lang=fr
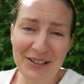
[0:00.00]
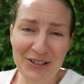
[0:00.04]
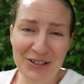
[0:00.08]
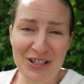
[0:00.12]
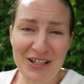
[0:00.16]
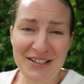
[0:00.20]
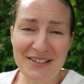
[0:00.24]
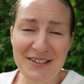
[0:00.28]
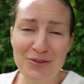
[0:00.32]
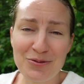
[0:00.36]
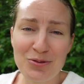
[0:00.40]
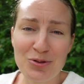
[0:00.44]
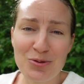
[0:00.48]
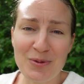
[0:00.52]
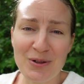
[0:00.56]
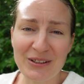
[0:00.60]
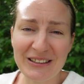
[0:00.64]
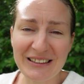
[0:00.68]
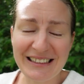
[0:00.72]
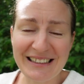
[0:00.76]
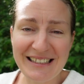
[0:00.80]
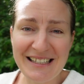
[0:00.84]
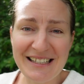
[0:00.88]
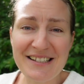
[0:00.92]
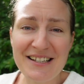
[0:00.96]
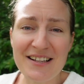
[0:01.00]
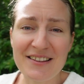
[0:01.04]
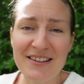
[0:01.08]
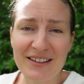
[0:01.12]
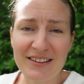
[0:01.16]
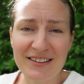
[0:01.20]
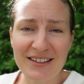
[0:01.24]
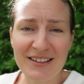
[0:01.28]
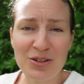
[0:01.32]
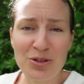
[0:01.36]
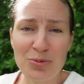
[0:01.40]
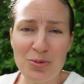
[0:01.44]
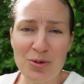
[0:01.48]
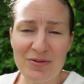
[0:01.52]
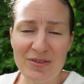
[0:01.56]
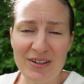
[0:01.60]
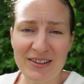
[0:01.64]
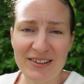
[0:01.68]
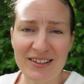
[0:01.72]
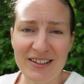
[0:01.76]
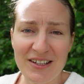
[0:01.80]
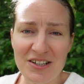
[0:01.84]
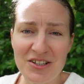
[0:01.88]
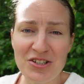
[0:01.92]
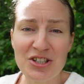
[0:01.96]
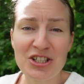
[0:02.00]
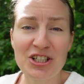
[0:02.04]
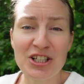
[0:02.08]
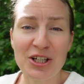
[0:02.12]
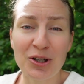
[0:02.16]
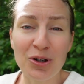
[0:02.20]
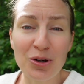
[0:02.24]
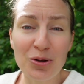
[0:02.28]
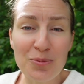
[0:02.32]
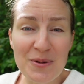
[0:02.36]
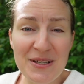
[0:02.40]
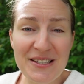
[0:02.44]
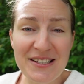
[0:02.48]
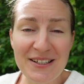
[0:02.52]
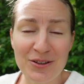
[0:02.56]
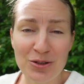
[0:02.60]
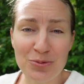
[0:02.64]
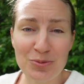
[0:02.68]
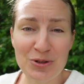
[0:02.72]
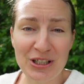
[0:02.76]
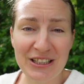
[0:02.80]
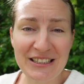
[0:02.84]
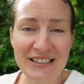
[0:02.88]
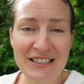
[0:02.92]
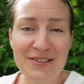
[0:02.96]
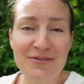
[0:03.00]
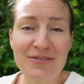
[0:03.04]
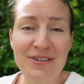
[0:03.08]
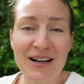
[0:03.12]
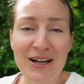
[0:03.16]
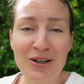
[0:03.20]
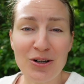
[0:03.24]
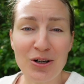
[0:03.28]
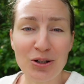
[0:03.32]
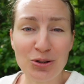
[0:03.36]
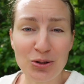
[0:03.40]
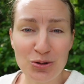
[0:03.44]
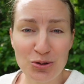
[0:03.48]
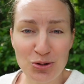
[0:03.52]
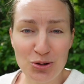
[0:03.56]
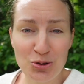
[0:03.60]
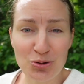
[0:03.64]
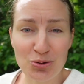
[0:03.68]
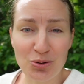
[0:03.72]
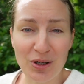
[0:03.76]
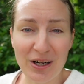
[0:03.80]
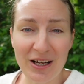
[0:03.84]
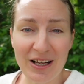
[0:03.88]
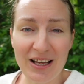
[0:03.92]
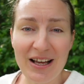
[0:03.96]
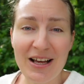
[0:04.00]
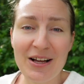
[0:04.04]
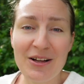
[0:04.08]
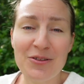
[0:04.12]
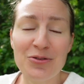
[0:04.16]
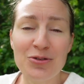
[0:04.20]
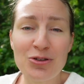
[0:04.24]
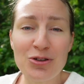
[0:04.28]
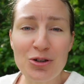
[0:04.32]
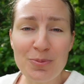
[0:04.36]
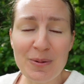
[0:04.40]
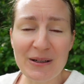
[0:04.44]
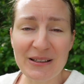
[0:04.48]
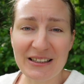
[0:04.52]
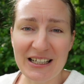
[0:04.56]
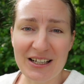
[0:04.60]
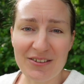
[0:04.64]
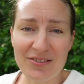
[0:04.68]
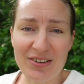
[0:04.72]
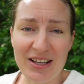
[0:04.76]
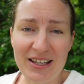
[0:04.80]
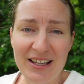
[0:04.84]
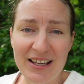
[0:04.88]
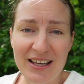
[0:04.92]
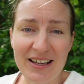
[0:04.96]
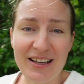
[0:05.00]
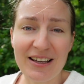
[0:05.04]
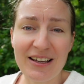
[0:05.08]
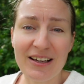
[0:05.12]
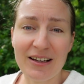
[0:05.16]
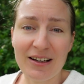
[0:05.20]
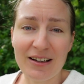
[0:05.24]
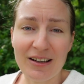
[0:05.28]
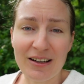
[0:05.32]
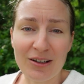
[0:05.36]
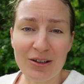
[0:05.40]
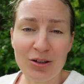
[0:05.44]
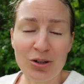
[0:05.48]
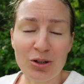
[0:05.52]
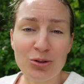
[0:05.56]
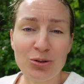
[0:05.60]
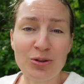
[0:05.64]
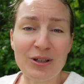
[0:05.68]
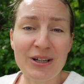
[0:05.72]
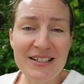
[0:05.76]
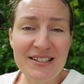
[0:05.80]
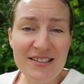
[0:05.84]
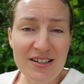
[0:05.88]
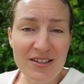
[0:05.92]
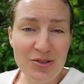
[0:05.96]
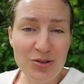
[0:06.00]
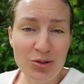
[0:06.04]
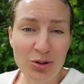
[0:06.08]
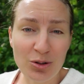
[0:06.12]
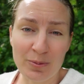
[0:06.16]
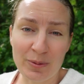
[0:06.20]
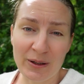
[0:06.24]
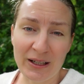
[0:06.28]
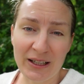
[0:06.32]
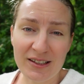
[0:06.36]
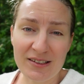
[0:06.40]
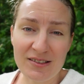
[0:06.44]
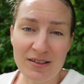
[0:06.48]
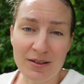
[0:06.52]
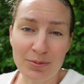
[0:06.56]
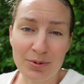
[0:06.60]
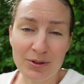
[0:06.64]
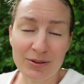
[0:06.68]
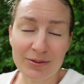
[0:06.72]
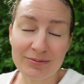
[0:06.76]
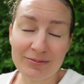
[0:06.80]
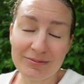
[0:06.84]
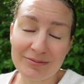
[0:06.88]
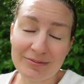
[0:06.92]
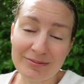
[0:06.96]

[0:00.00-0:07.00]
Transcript: Je les ai tous manqués. Cette année 2021, j'ai remis cet objectif à l'ordre du jour. Ne pas travailler lors de l'ascension, par exemple.